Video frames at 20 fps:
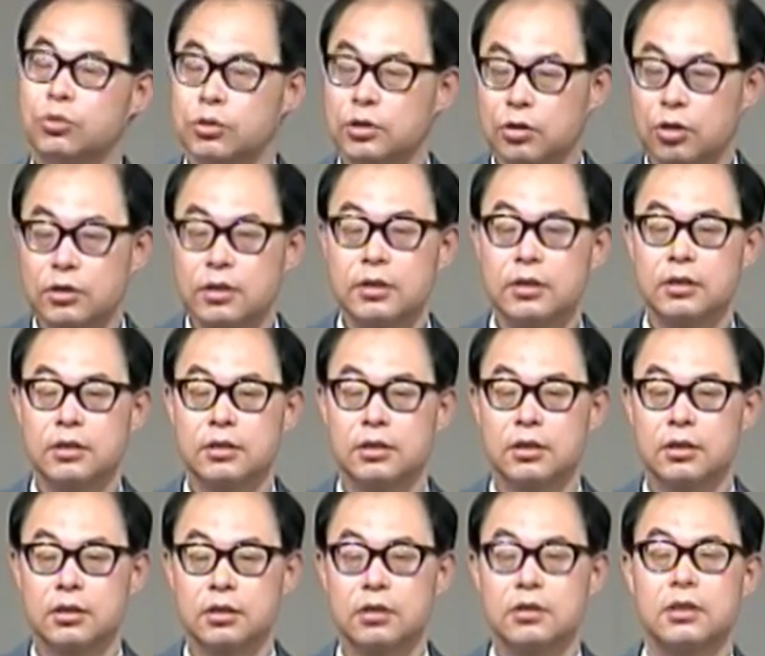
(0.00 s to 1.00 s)
천장에
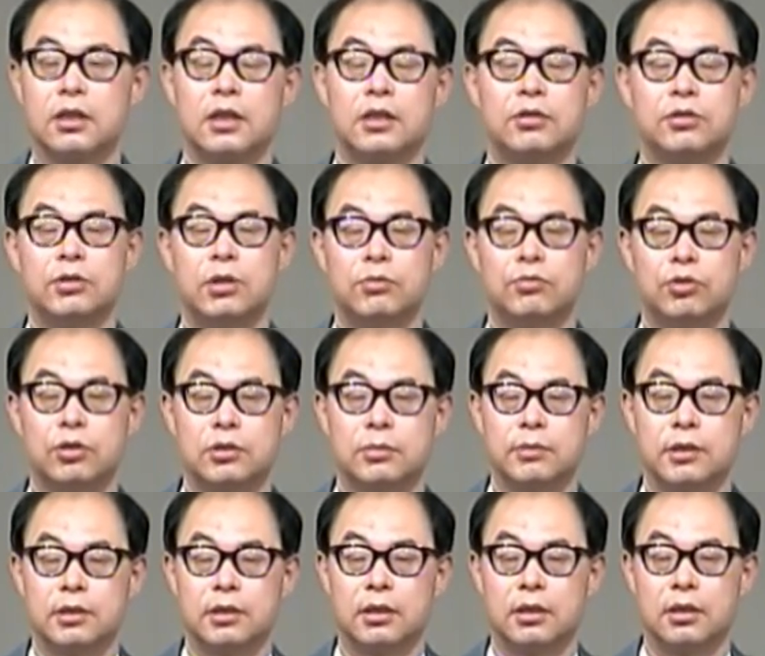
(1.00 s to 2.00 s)
있잖아요. 천장에 있는 이유가
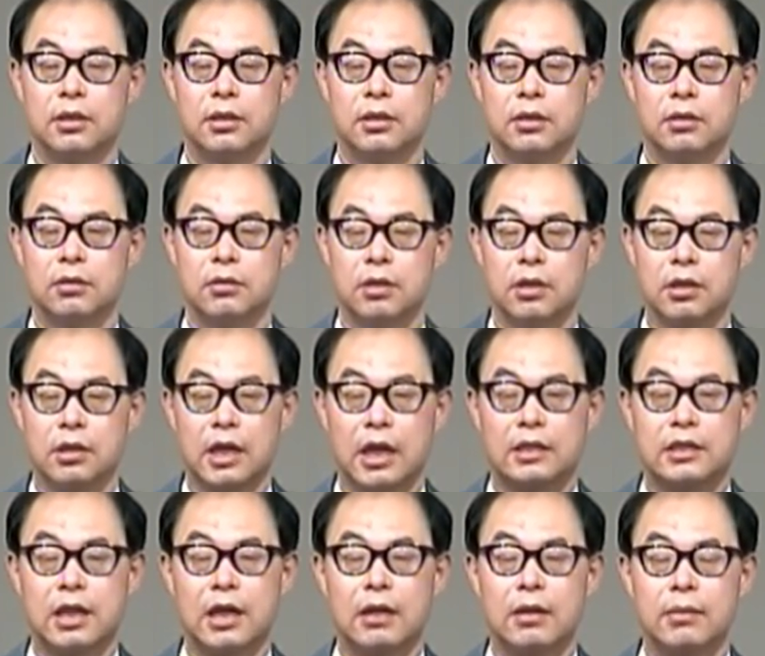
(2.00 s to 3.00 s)
무엇입니까? 그래야
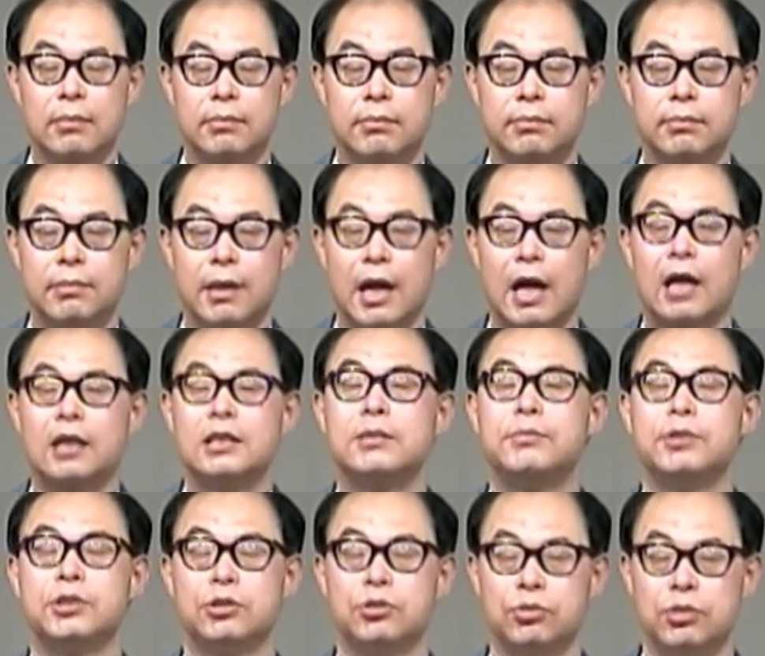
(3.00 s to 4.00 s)
가장 많이
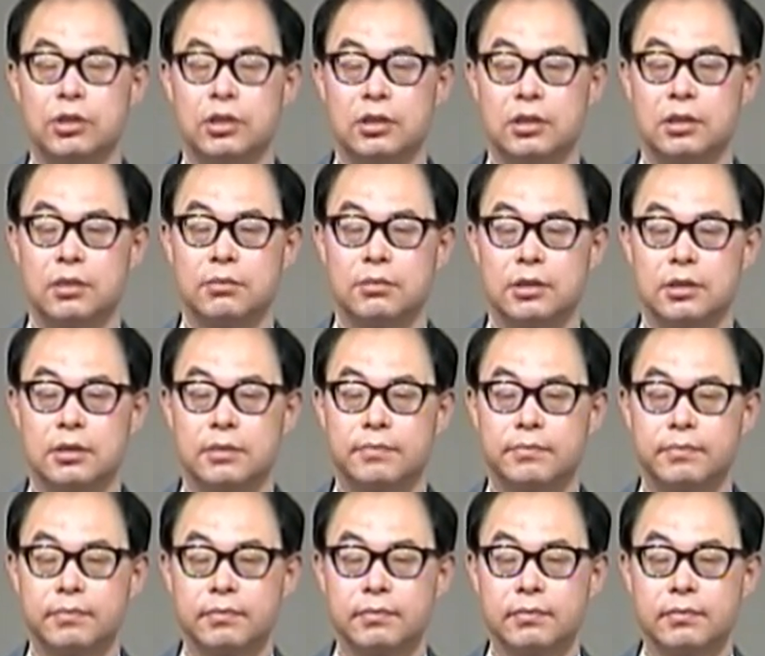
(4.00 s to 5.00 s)
비칠 수 있기 때문에.
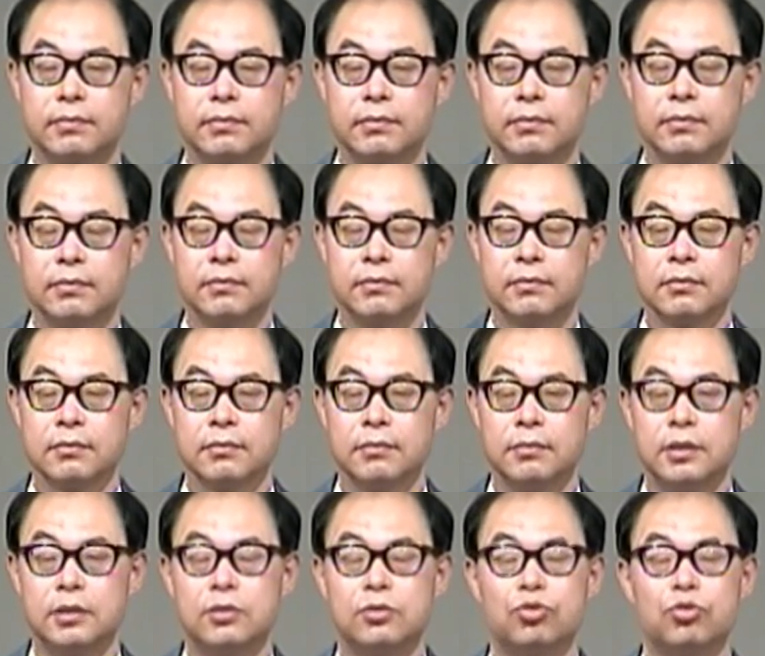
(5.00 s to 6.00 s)

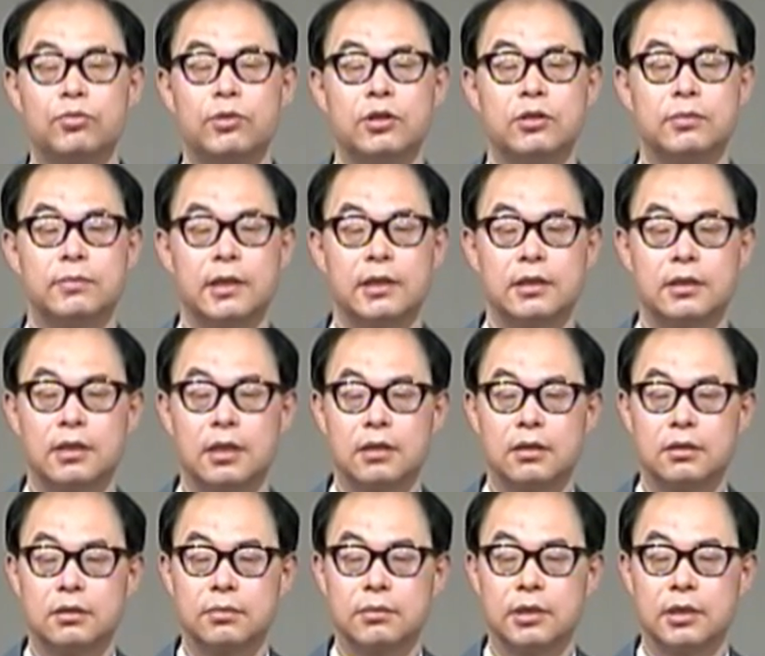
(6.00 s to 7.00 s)
빛은 숨어 있으면 안 된다는
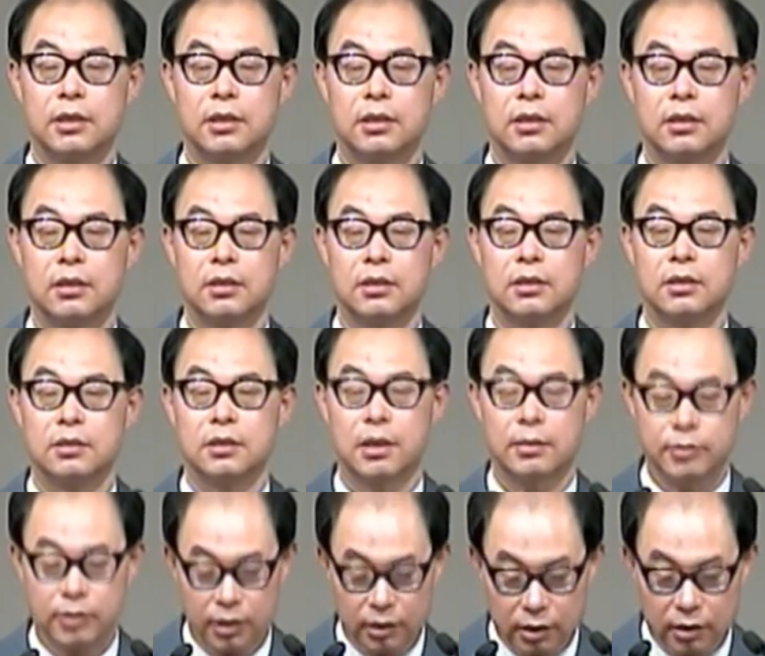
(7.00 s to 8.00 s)
것입니다.
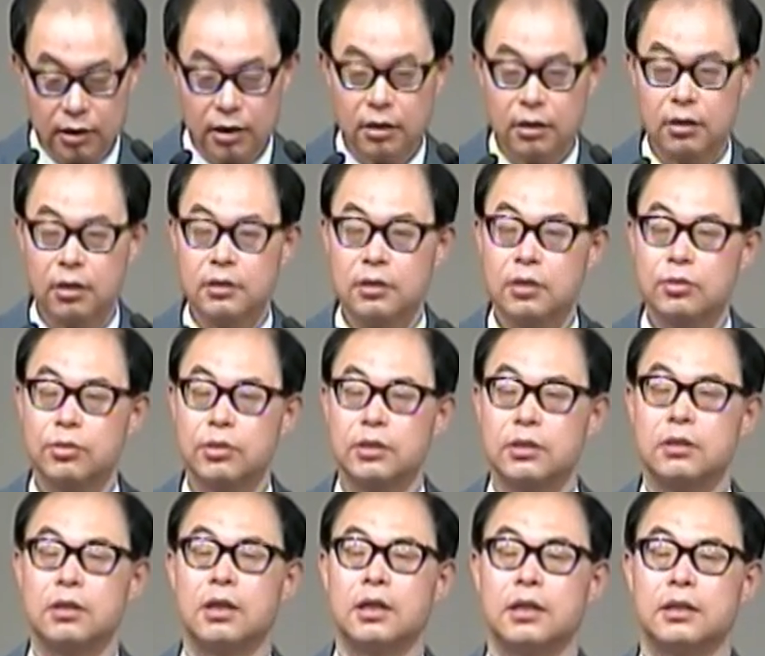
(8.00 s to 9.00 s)
참여해야 된다는 거예요. 현장 속에
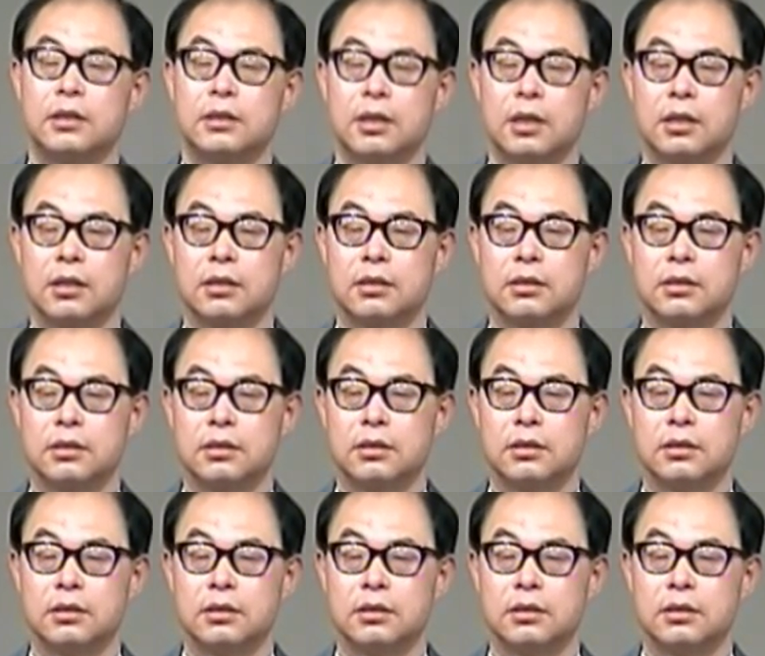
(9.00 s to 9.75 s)
들어가야 된다는 거예요.